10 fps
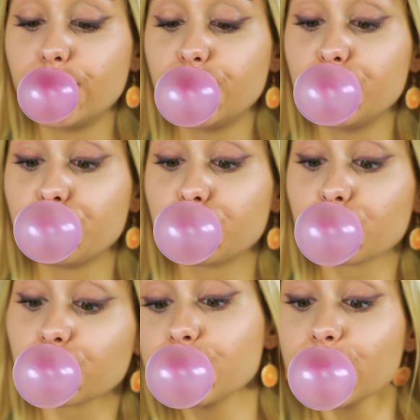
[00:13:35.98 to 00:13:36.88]

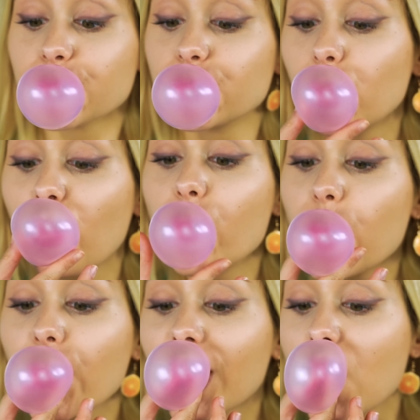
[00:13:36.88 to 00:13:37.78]
Tambahkan gelembungnya.
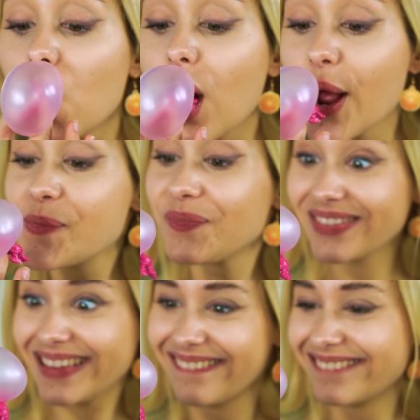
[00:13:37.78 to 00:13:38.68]
Oke doki.